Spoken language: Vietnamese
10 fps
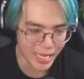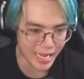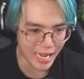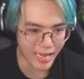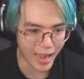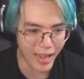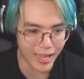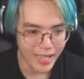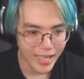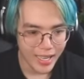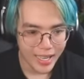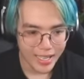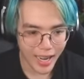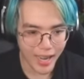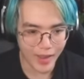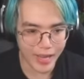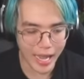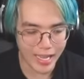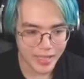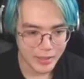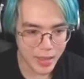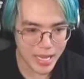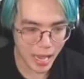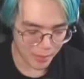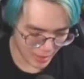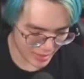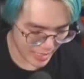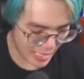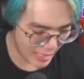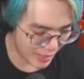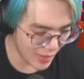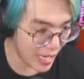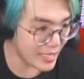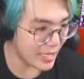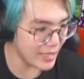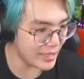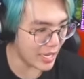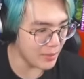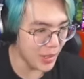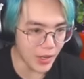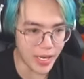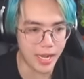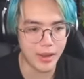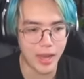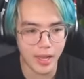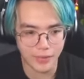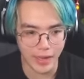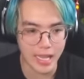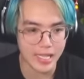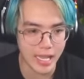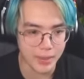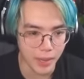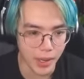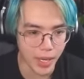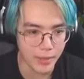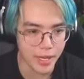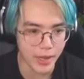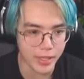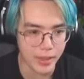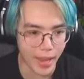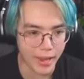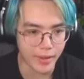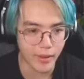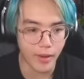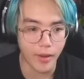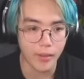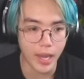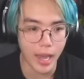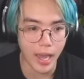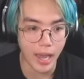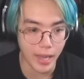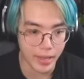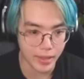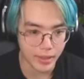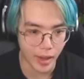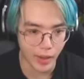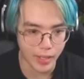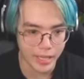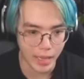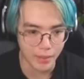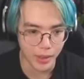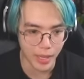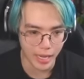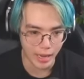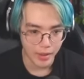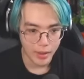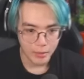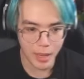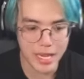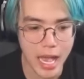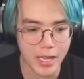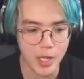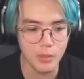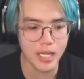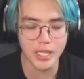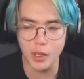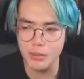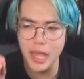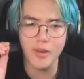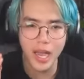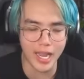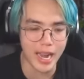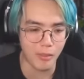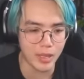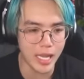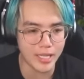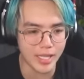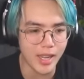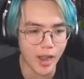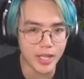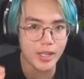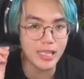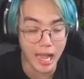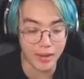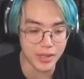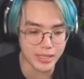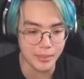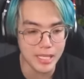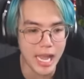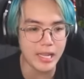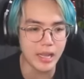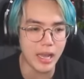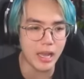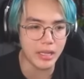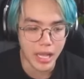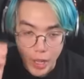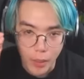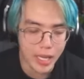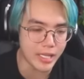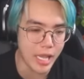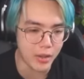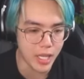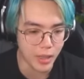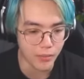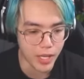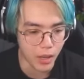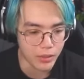thế này nè đó rồi ok bây giờ mình sẽ thử à, chỉnh trời mưa nè đó phải là trời mưa thì mới được nha bạn ok rồi trời mưa nè bây giờ chúng ta sẽ cùng nhau khởi động nó lên thử coi nó có tạo được sấm sét uh, nhiều hay là nhiều như trong video